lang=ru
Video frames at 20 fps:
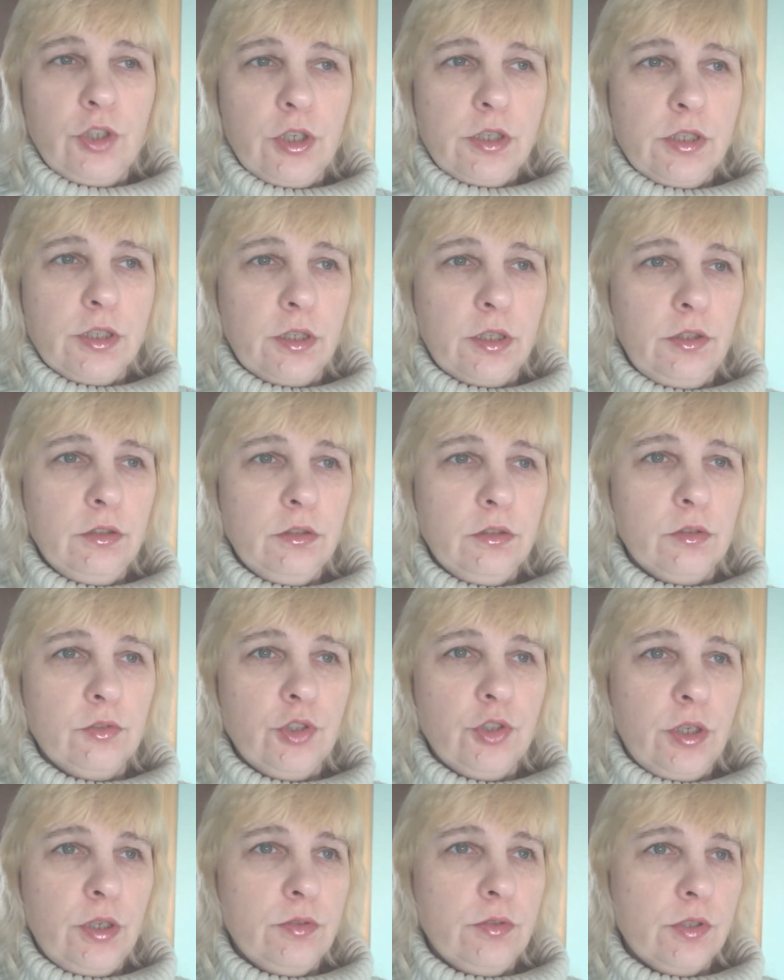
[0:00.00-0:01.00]
Сейчас
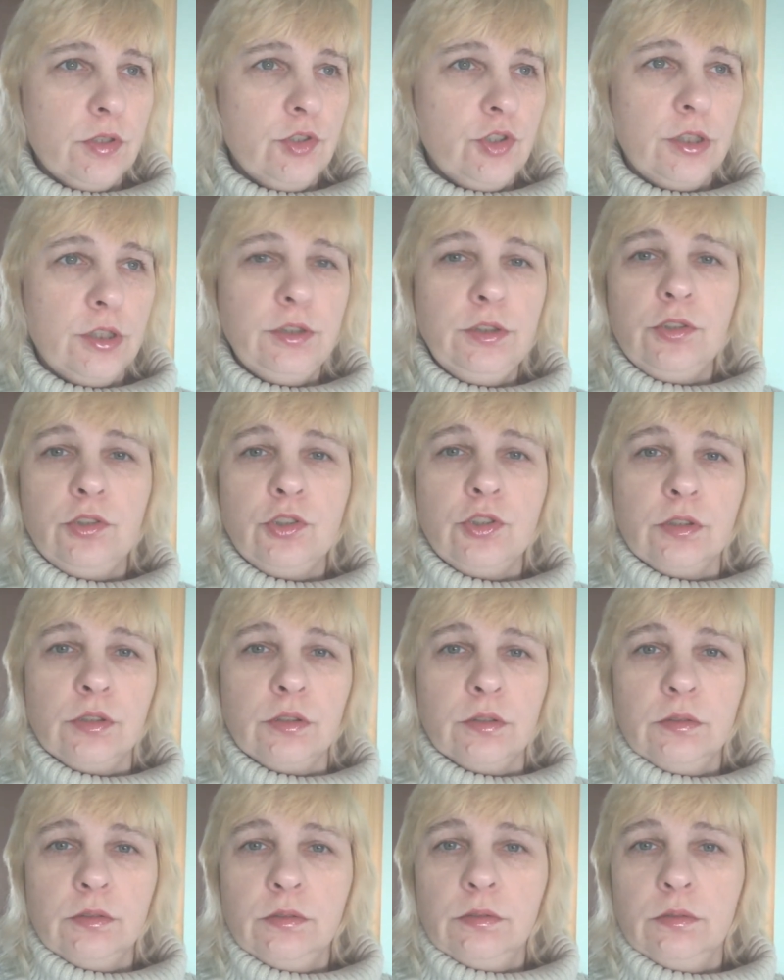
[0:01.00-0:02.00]
они отключаются
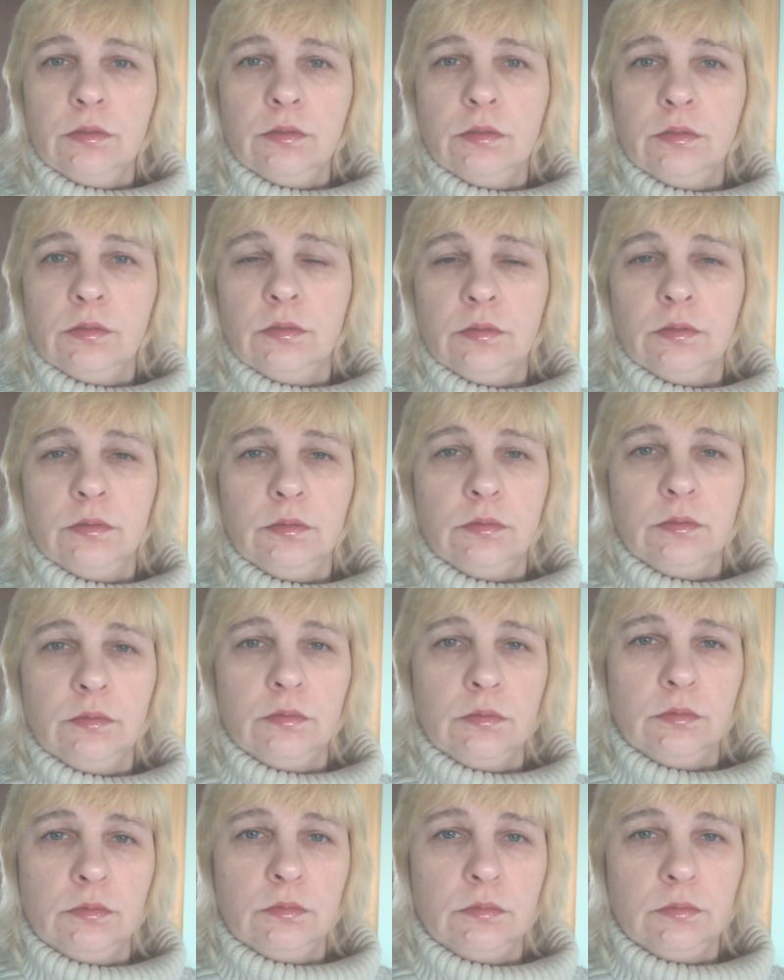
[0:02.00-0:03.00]
частично.
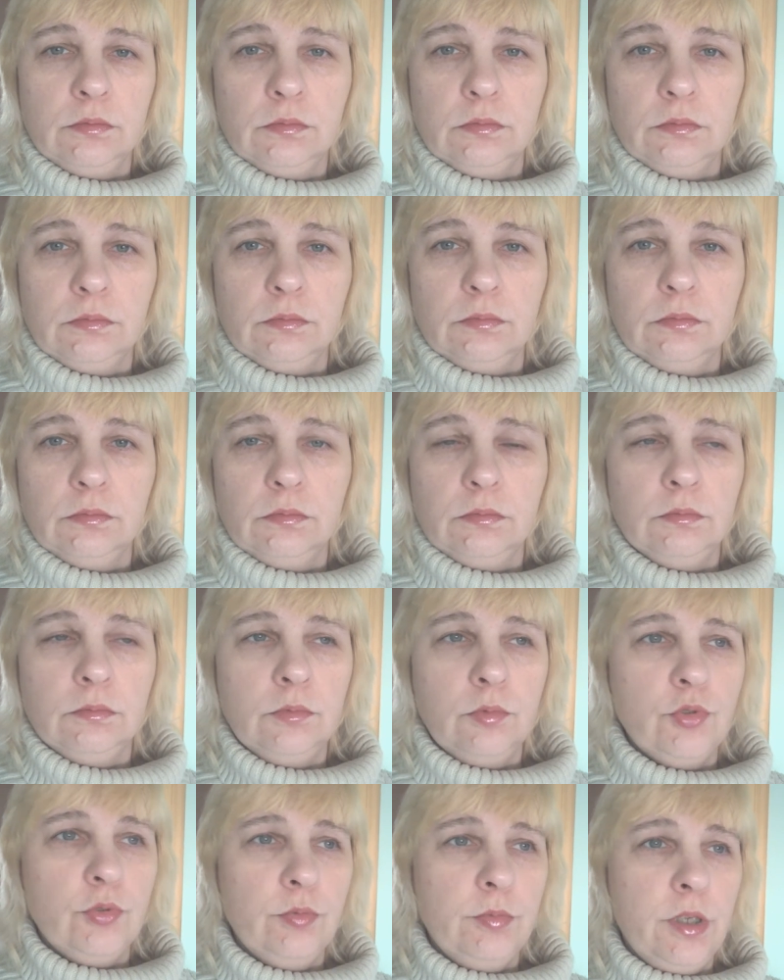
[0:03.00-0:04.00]
Э,
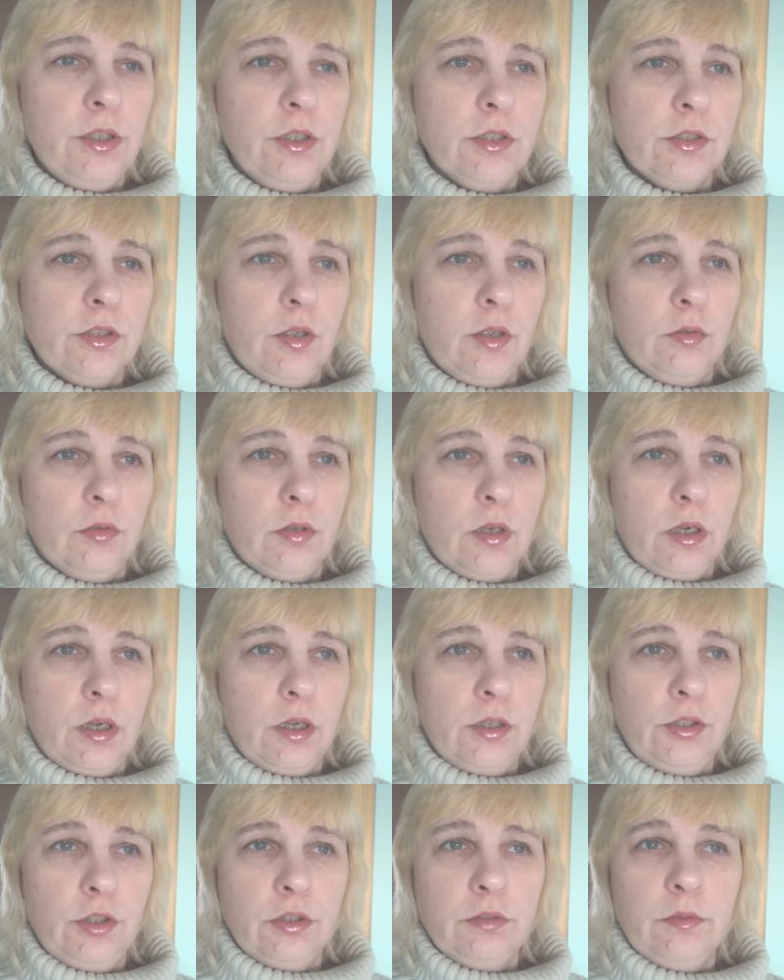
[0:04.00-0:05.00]
в общем, я не
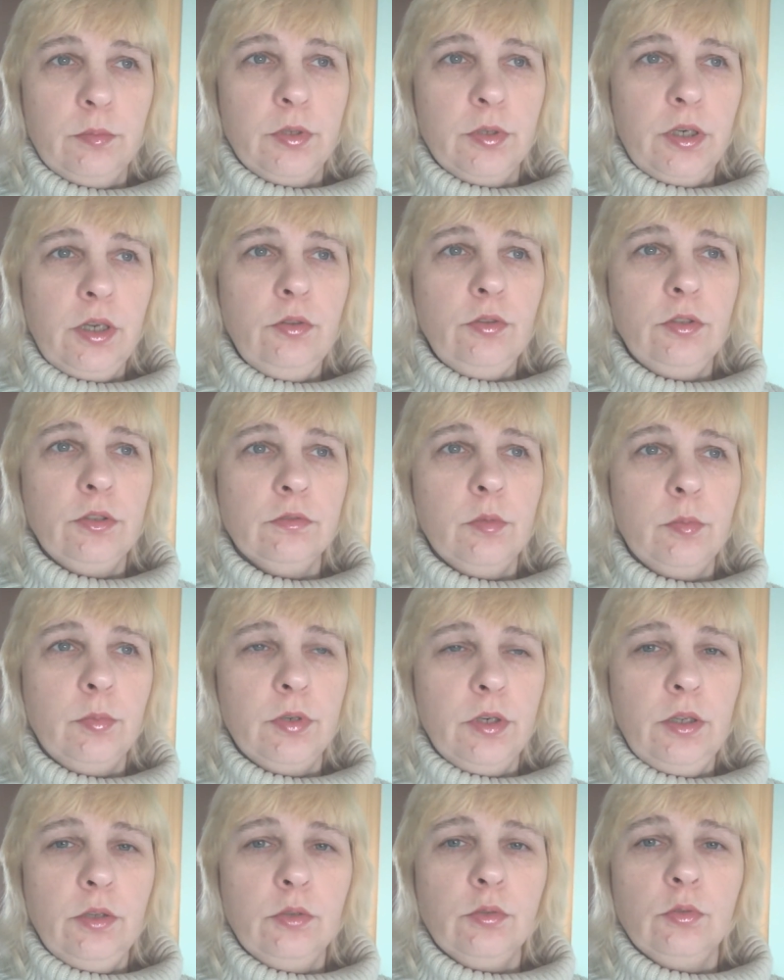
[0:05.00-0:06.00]
знаю, как они их выбирают,
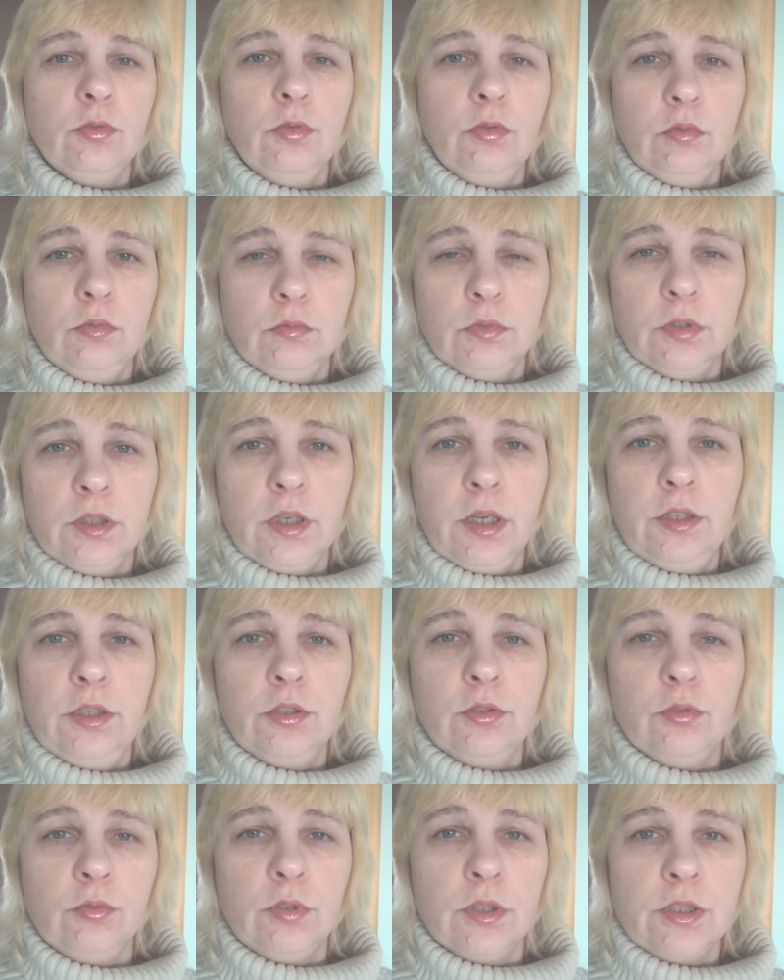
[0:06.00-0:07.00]
не выбирают, но
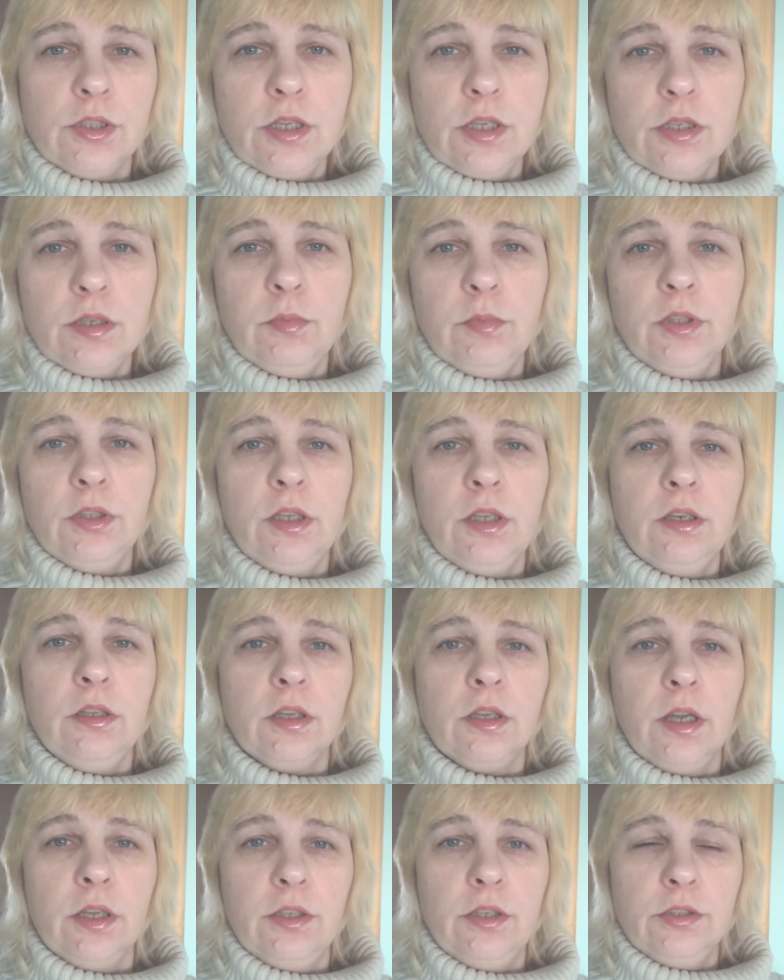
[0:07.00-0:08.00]
на каких-то у нас есть
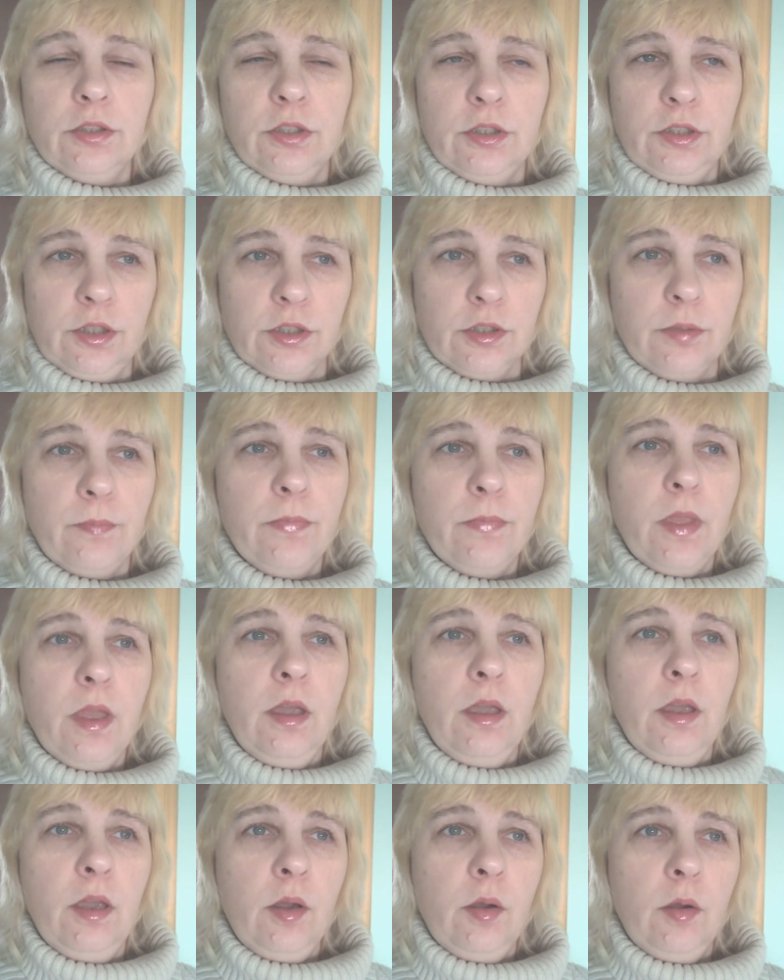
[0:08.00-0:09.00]
комментарии, на каких-то нет.
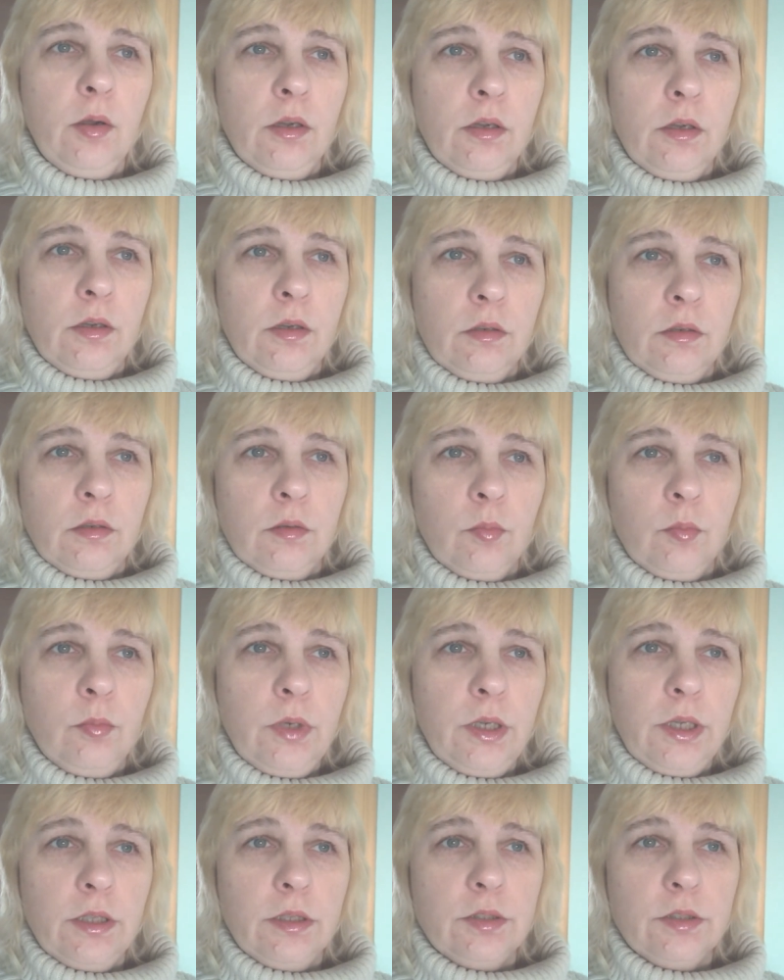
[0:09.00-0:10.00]

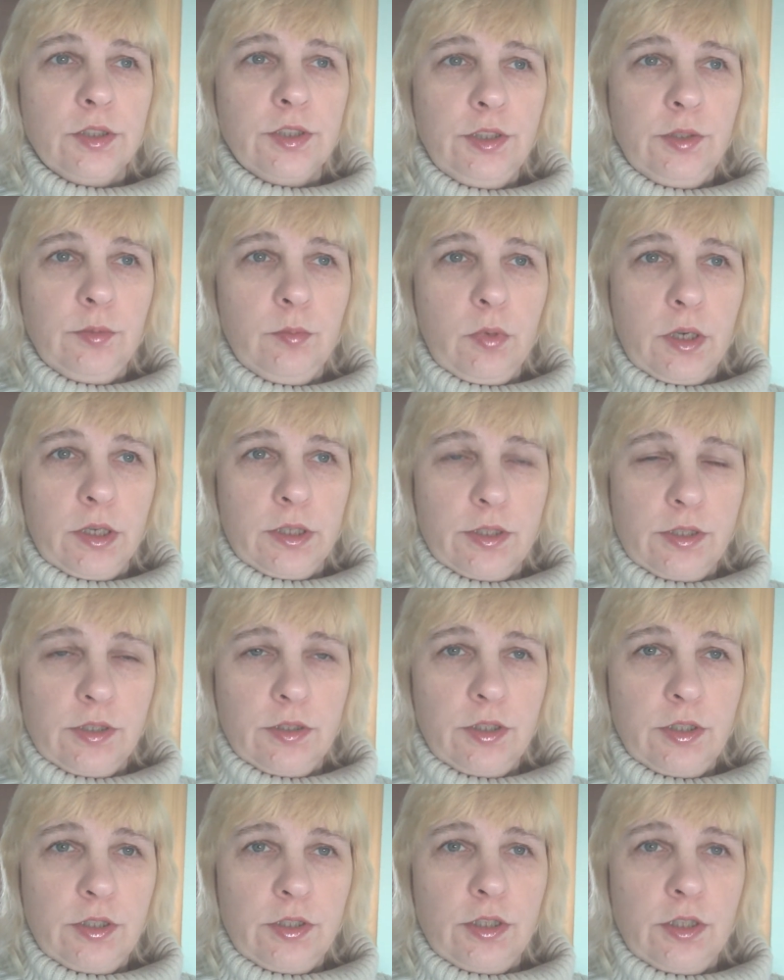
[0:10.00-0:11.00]
Мы
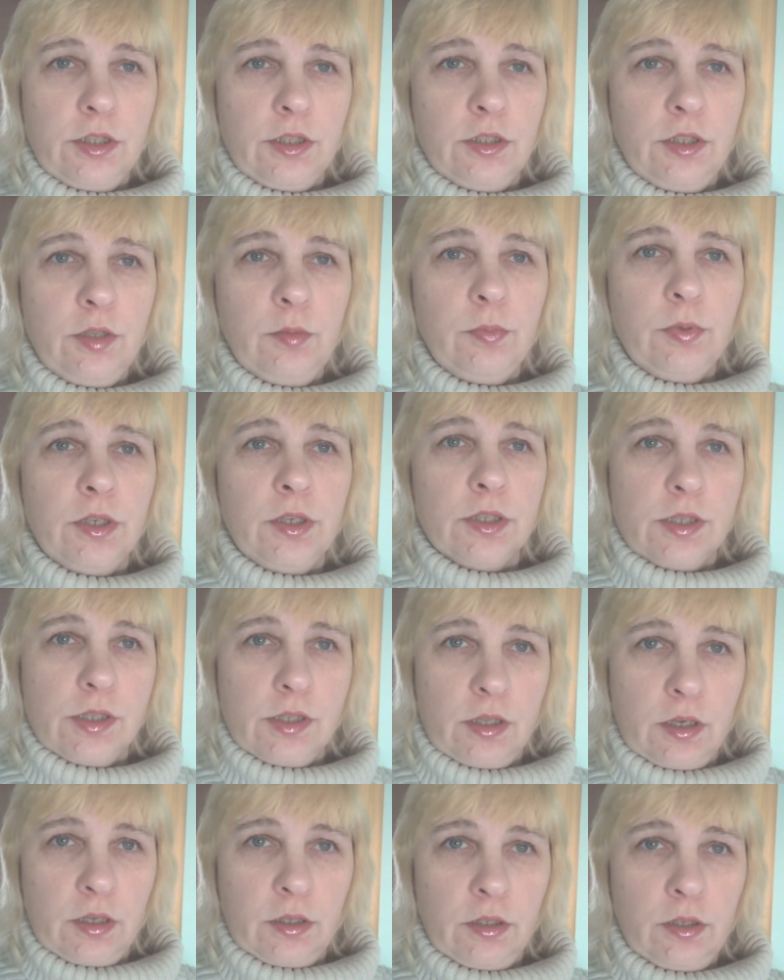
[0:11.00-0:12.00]
снимать детей не
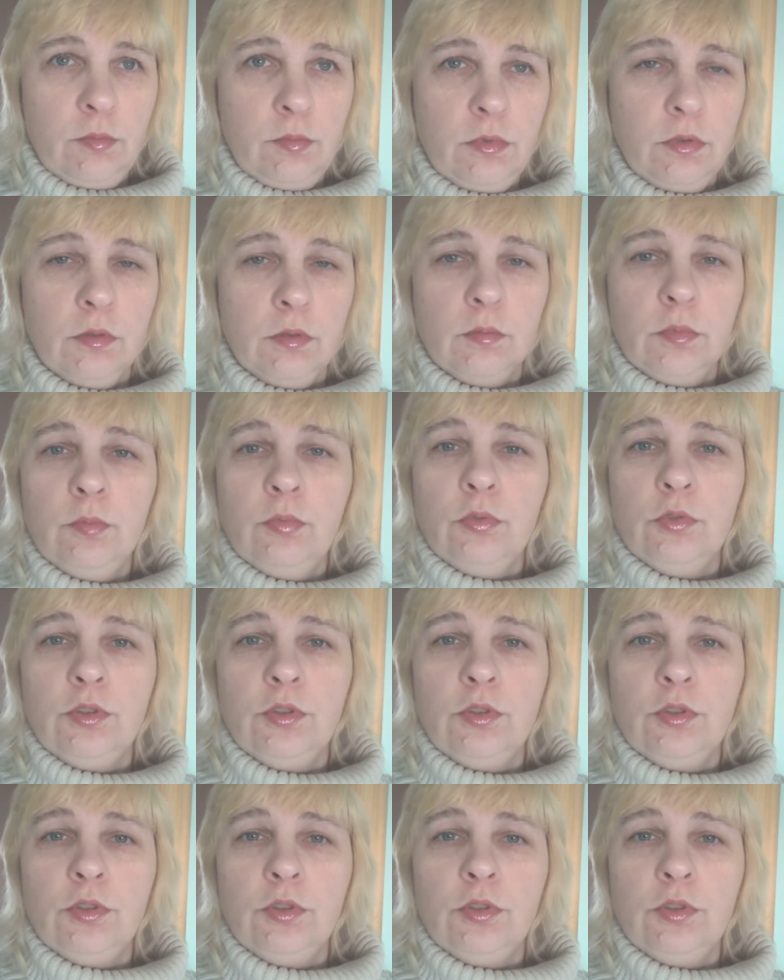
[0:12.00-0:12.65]
перестанем.